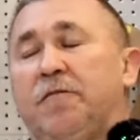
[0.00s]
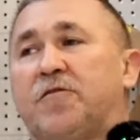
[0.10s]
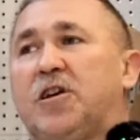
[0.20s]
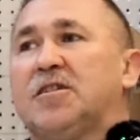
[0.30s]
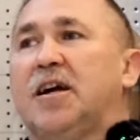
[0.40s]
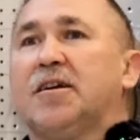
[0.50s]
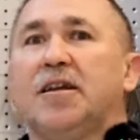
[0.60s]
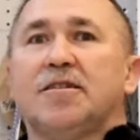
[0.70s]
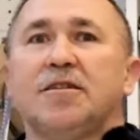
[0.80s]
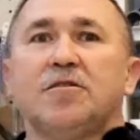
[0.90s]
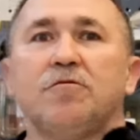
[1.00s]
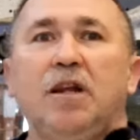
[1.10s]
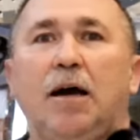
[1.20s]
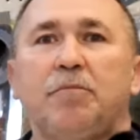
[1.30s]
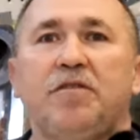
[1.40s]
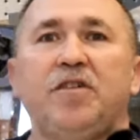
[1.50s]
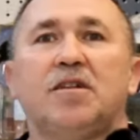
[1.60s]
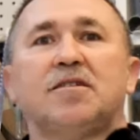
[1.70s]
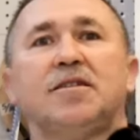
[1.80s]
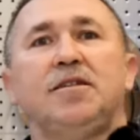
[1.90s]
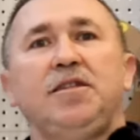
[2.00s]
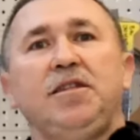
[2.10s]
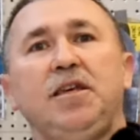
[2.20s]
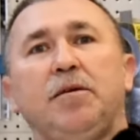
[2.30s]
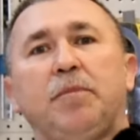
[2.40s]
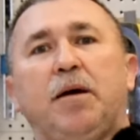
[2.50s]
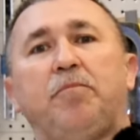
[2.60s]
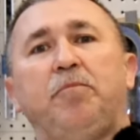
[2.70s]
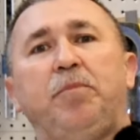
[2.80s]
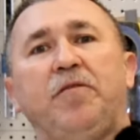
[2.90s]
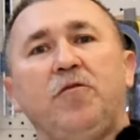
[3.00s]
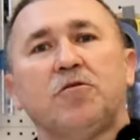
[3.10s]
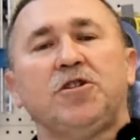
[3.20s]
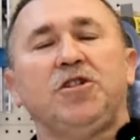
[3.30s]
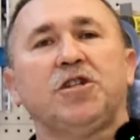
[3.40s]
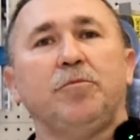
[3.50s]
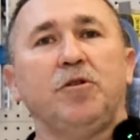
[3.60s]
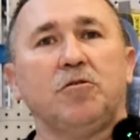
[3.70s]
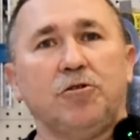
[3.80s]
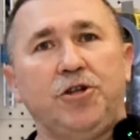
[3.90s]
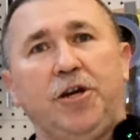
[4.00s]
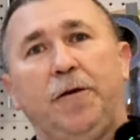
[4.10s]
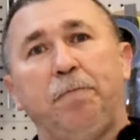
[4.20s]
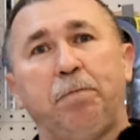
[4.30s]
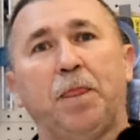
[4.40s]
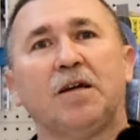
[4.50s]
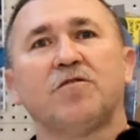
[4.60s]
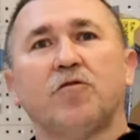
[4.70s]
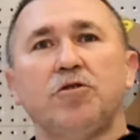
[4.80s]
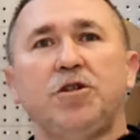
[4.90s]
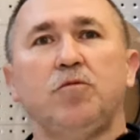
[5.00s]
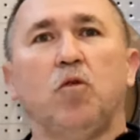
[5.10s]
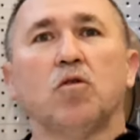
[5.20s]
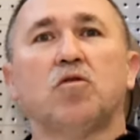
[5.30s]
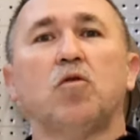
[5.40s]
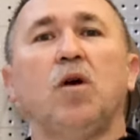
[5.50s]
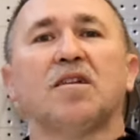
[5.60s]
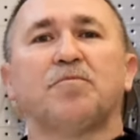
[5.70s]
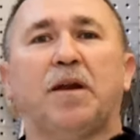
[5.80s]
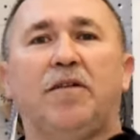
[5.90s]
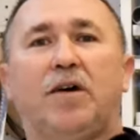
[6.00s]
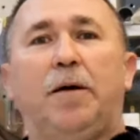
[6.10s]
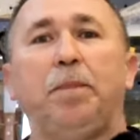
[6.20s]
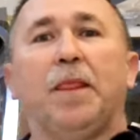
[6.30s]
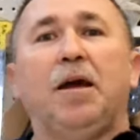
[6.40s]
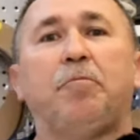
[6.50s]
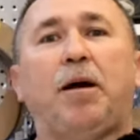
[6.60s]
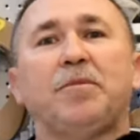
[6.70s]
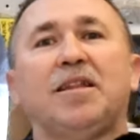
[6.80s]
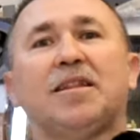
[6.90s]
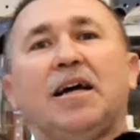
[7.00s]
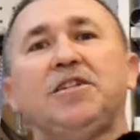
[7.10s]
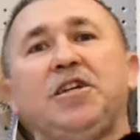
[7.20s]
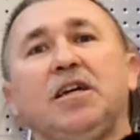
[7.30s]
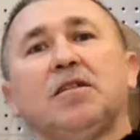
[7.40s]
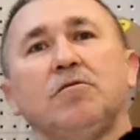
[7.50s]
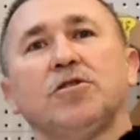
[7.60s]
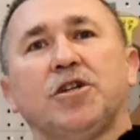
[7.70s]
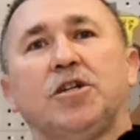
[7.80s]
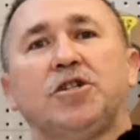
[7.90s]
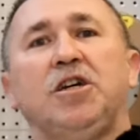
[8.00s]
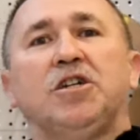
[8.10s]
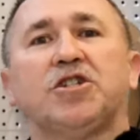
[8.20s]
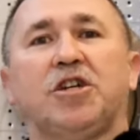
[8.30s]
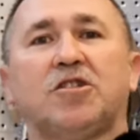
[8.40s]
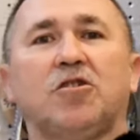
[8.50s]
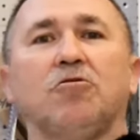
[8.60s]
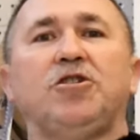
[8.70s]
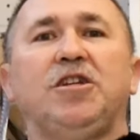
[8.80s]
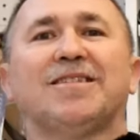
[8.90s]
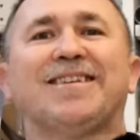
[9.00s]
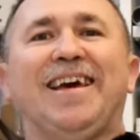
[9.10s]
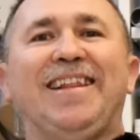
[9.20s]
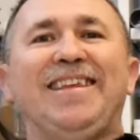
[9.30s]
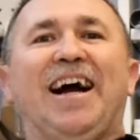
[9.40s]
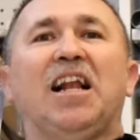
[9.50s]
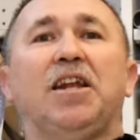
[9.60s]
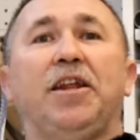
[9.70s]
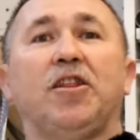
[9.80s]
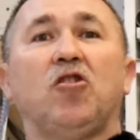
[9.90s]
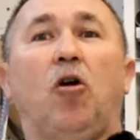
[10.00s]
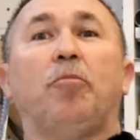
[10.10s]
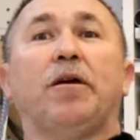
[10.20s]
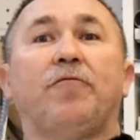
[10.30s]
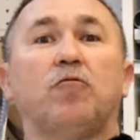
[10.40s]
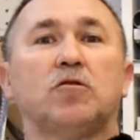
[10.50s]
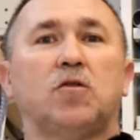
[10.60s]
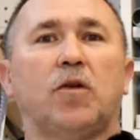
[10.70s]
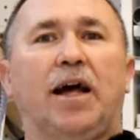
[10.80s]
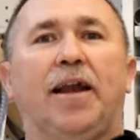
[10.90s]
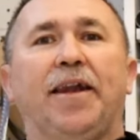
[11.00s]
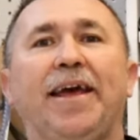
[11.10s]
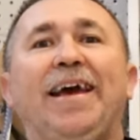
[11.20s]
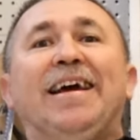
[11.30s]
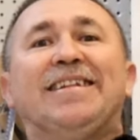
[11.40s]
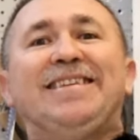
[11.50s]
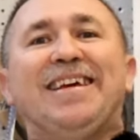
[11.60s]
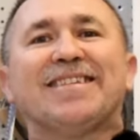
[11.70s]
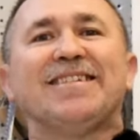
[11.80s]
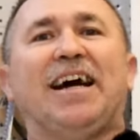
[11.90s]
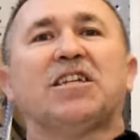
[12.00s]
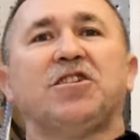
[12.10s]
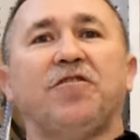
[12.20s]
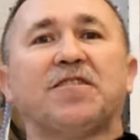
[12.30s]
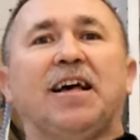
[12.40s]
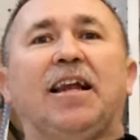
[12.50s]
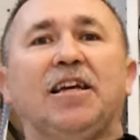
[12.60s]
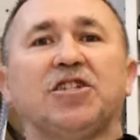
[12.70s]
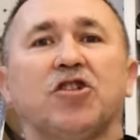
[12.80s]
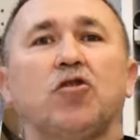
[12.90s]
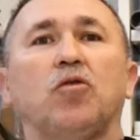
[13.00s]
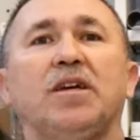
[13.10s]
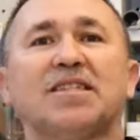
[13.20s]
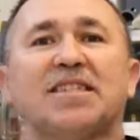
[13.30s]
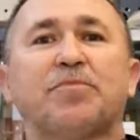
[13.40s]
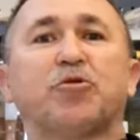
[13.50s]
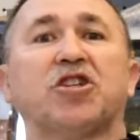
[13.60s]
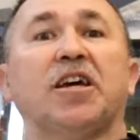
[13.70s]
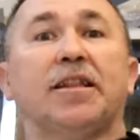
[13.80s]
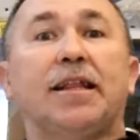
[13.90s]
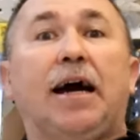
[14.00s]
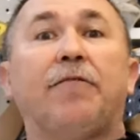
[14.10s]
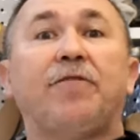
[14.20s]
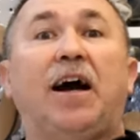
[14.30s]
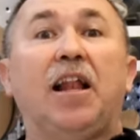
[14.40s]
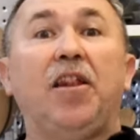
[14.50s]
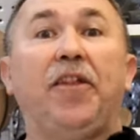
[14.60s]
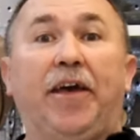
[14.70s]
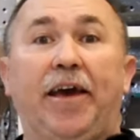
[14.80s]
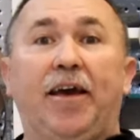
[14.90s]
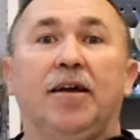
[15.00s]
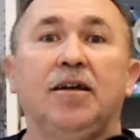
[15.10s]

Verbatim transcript: w czasach kryzysu dla mnie, więc nie ma pewności, żeby to się zwróciło. Druga sprawa. Pamiętajcie jedną rzecz, że coś jest genialne, dobre, funkcjonalne, nie znaczy wcale, że to jest sprzedawalne,